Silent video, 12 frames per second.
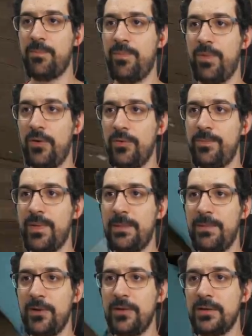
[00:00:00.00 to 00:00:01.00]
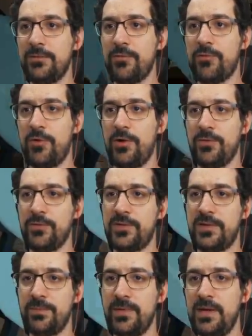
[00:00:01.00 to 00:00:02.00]
bom para a maioria dos jogos
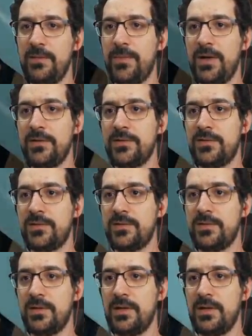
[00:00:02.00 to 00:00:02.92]
também, mas